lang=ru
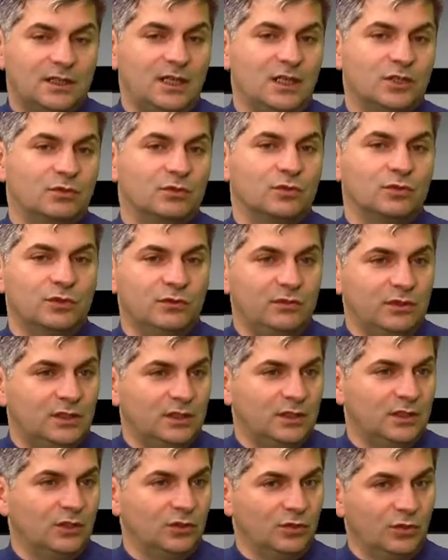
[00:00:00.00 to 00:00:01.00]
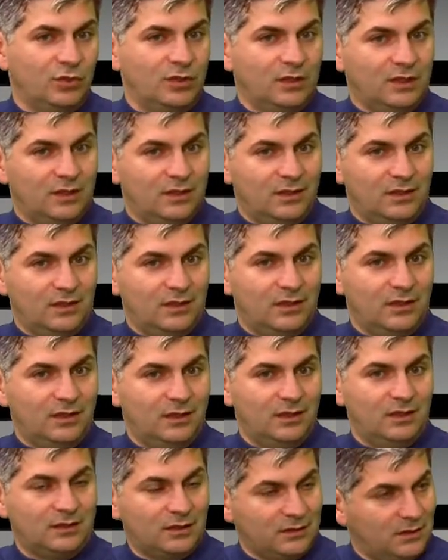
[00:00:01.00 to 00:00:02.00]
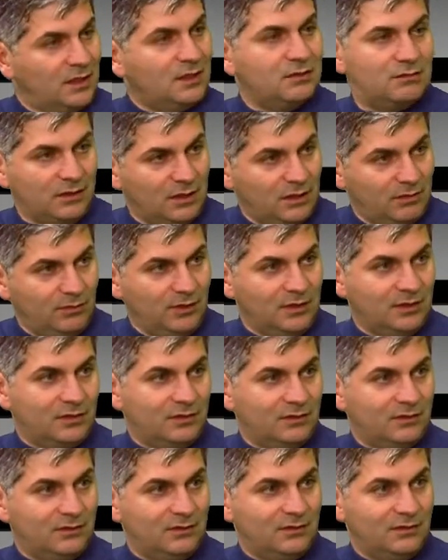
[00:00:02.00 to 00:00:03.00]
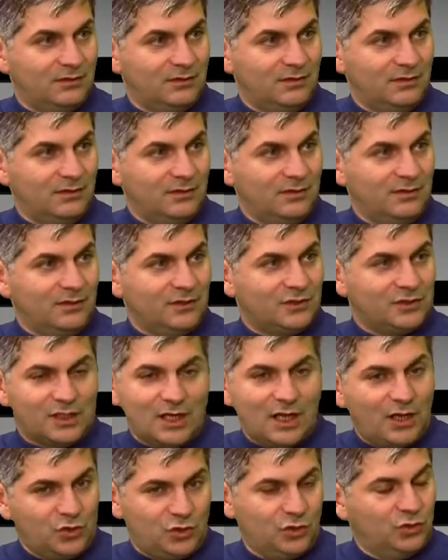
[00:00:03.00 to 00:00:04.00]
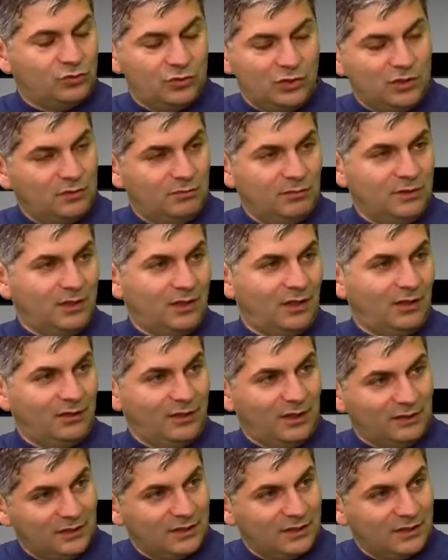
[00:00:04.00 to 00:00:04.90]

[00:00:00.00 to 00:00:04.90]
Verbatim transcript: Ты знаешь, вот удивительно, но это действенная мера. Страх еще никто не отменял.